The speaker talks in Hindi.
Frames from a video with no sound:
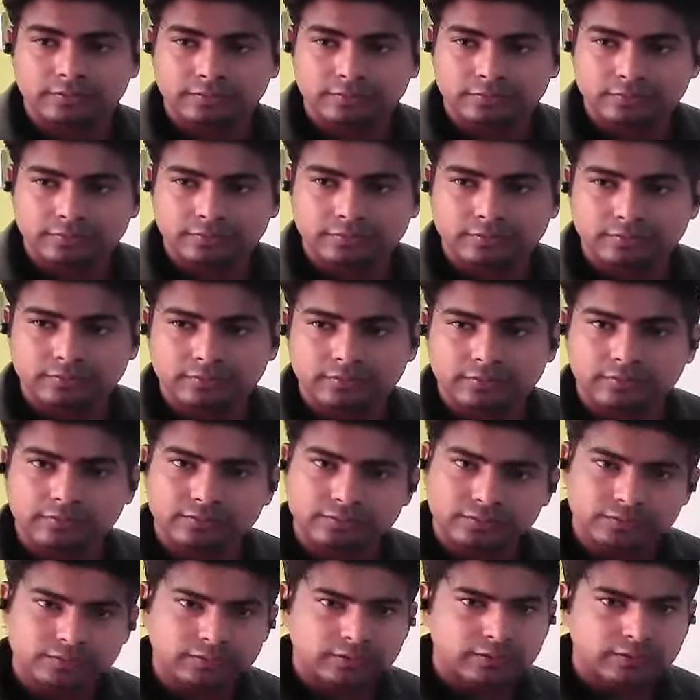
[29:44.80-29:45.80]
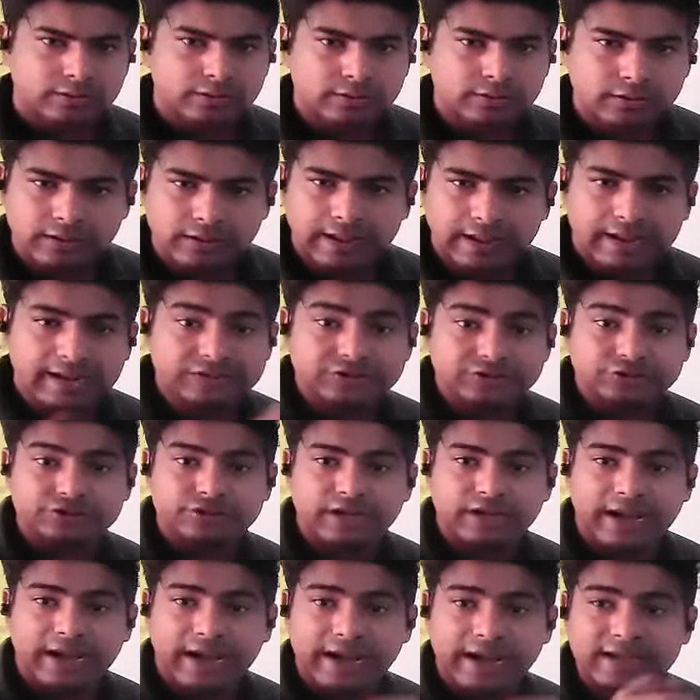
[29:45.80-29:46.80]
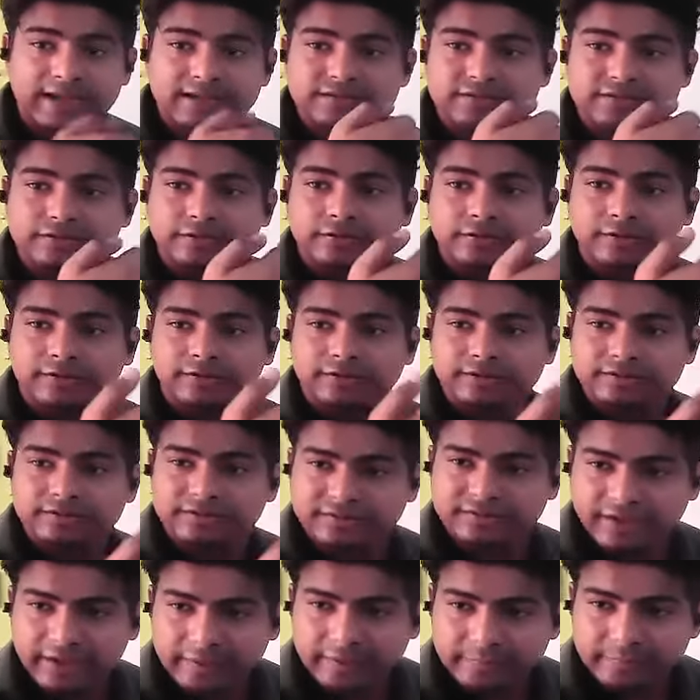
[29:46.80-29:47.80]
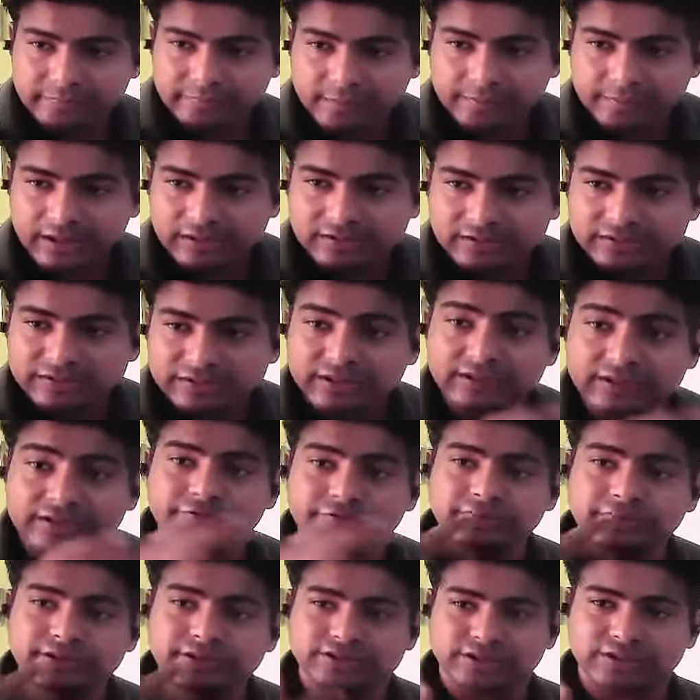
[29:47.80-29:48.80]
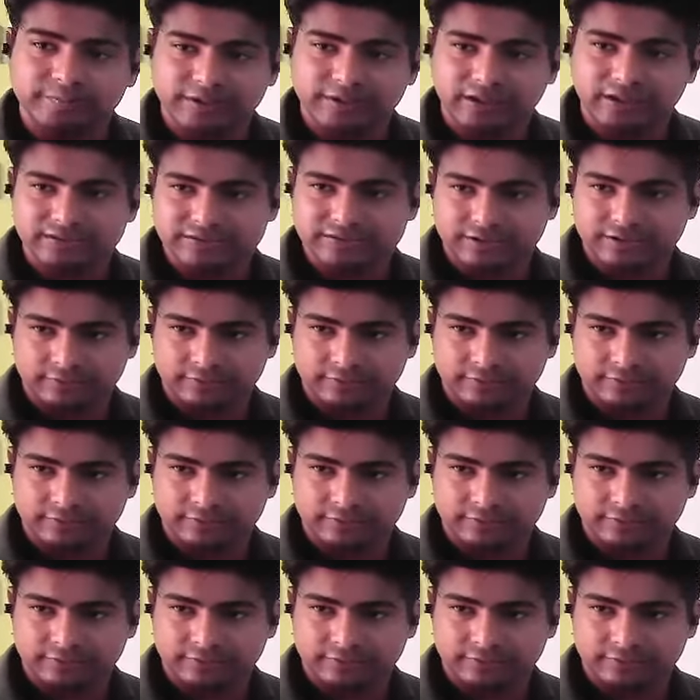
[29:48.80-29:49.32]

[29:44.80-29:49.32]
एश एश ash सेम सब्सटेंस है डिफरेंट सब्सटेंस है